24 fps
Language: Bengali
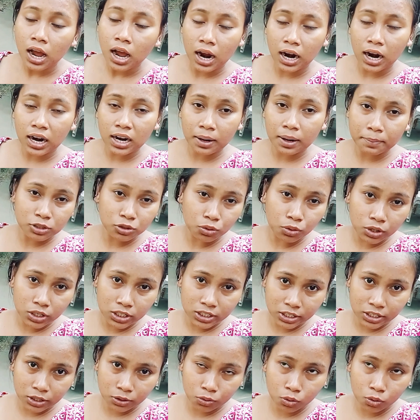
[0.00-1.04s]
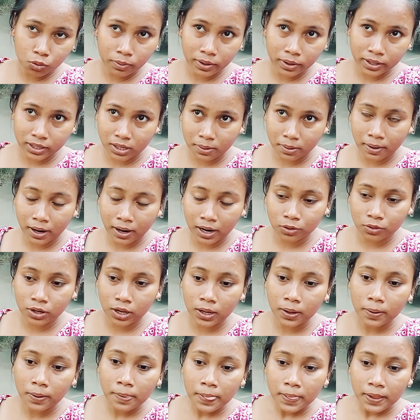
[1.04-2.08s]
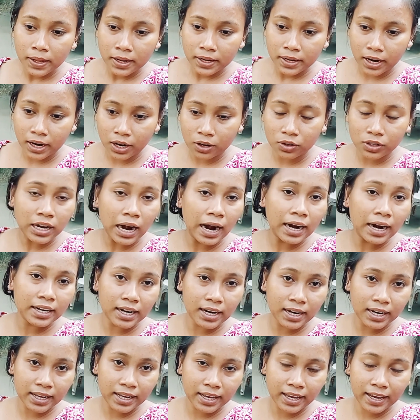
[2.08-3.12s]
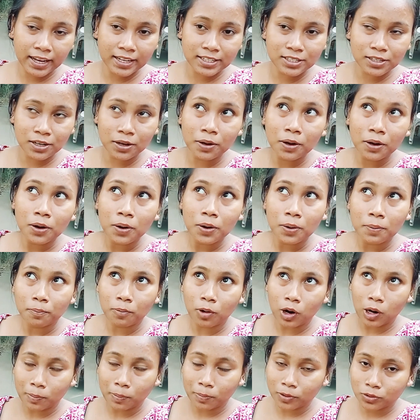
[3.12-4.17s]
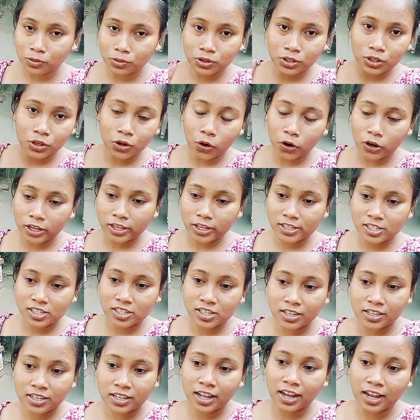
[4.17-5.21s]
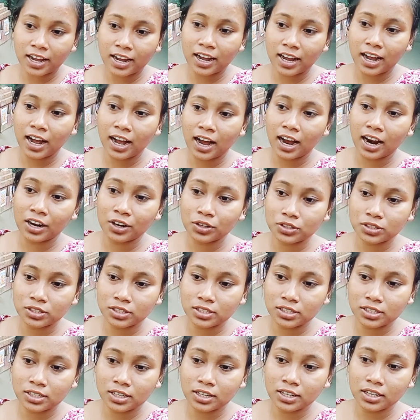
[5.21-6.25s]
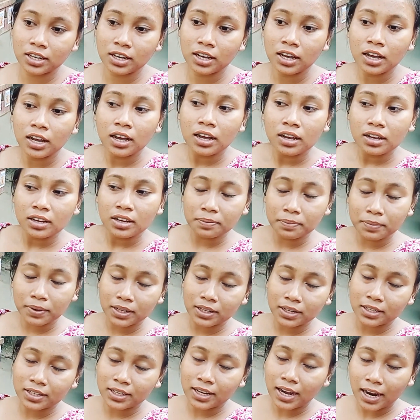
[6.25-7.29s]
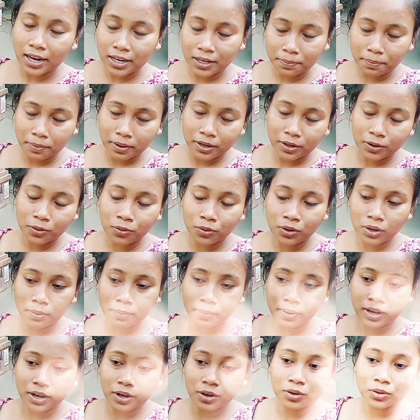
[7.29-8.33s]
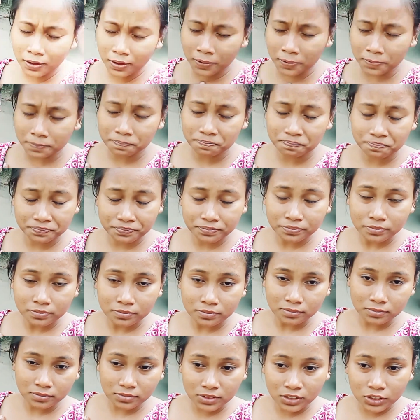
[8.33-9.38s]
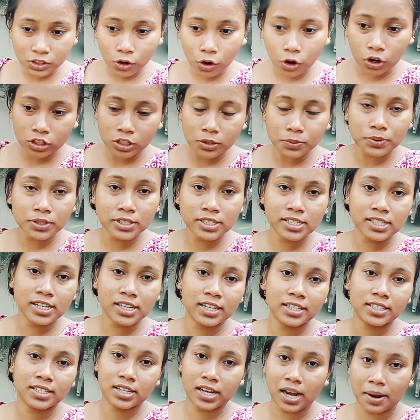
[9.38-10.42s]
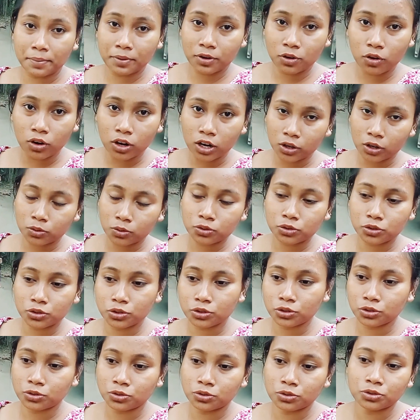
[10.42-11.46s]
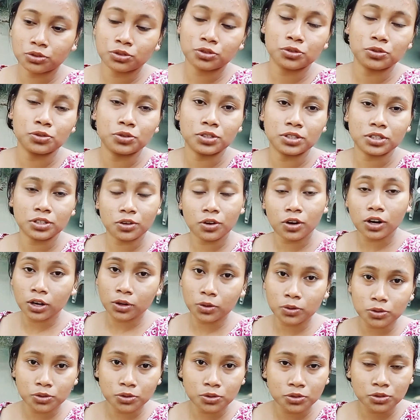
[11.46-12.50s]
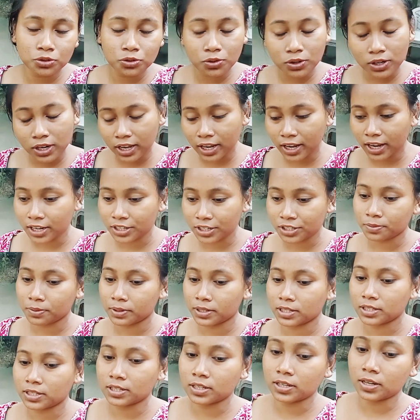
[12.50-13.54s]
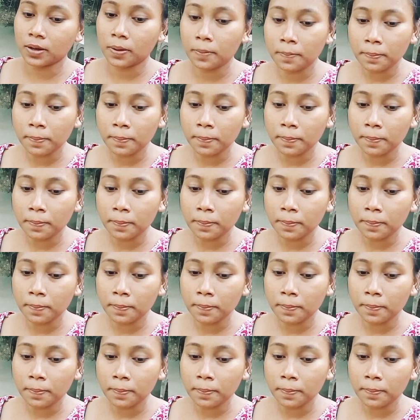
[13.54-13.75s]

আর আমার শরীরটাও খুব একটা ভালো না কারণ ঠান্ডা লেগে গেছে পরপর দুদিন অলগেস্টার দেখা আর হচ্ছে মানে খালি পায়ে ঘুরে বেড়ানো কথা বলছি না এই যে আমার গলা খুসখুস খুসখুস করছে গলা খুসখুস করলেই কাশি পাচ্ছে